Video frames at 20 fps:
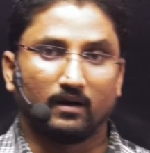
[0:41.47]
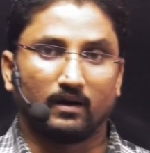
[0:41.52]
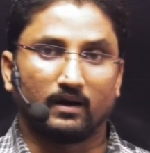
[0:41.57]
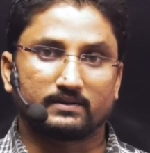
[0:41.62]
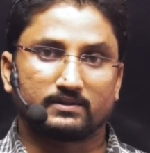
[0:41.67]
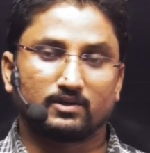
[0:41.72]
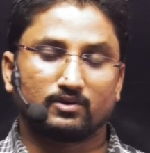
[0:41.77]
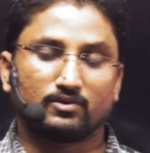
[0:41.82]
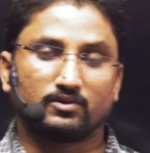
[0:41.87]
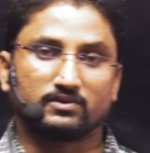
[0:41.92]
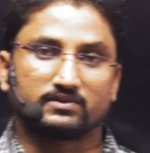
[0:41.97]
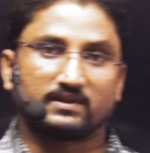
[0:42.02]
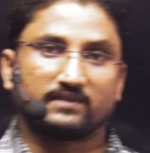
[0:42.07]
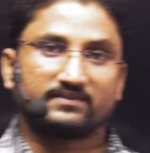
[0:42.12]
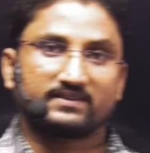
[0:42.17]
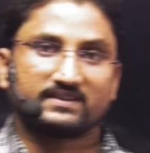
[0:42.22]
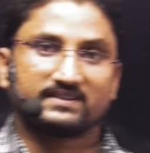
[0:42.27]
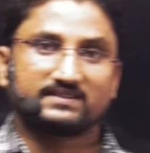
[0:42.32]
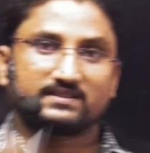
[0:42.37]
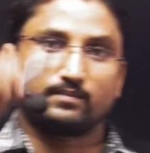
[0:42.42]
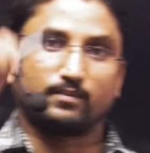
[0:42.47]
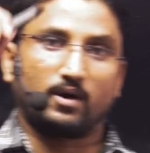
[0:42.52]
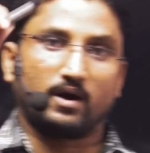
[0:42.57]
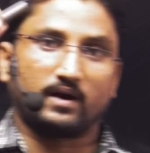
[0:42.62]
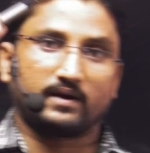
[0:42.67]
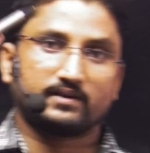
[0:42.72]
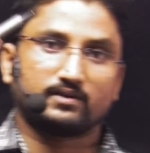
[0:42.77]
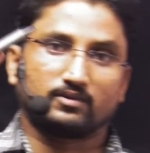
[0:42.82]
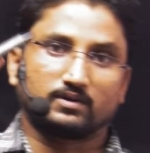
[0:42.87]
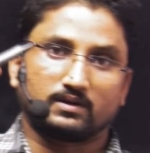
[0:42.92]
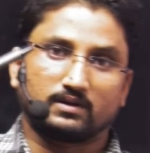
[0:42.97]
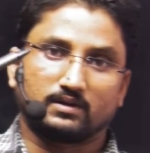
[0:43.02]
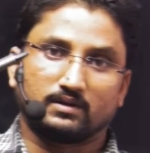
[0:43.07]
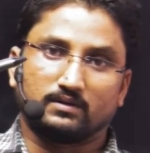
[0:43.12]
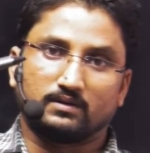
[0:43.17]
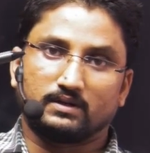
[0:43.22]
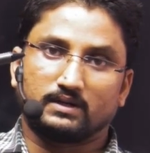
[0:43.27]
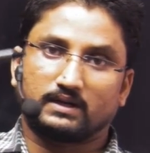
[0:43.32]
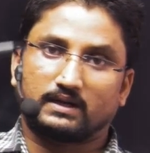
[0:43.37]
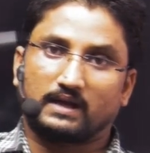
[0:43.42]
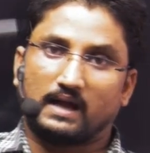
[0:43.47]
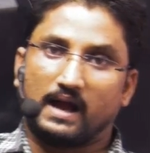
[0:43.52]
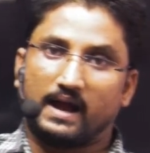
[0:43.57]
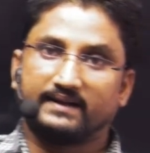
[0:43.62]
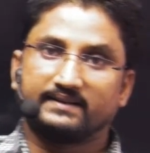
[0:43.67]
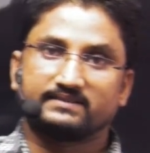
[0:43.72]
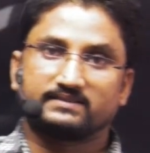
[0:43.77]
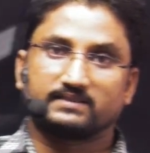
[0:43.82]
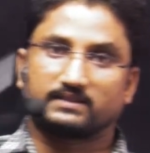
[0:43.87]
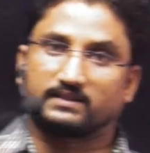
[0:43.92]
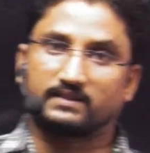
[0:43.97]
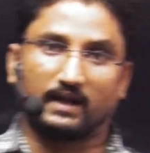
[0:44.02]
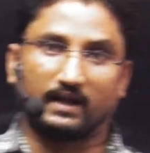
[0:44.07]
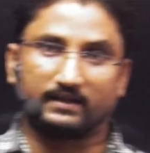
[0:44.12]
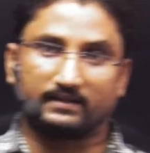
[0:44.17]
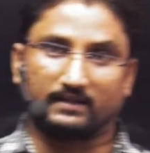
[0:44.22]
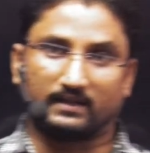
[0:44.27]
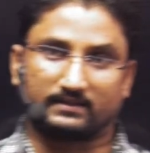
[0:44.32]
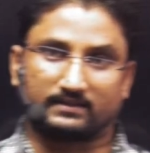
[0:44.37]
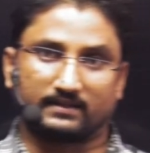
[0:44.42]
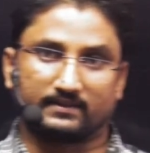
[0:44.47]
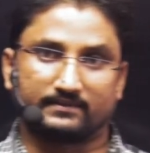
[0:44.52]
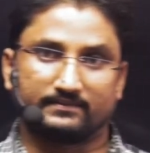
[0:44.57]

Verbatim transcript: देखो जब किसी बॉडी को ना एक हाइट से गिराया जाता है